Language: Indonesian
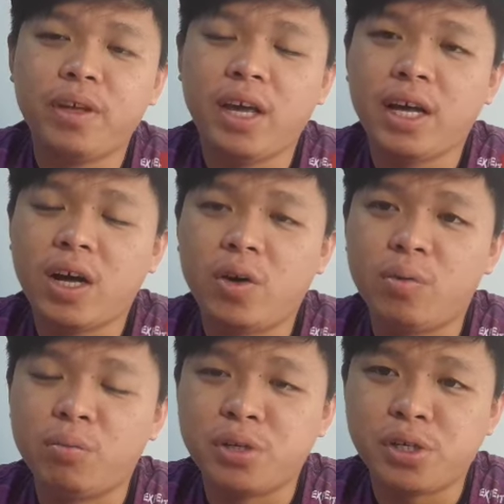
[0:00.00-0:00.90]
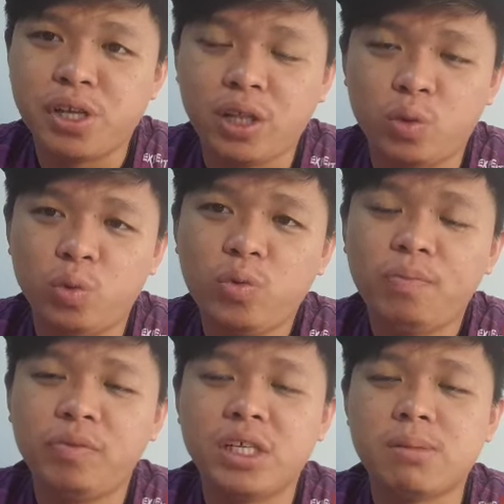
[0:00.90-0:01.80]
account bersatu
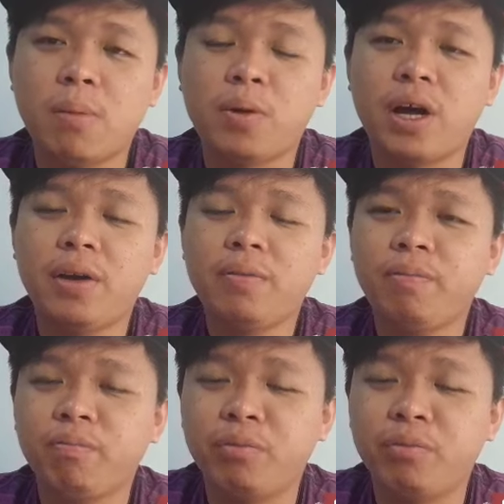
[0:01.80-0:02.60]
disebabkan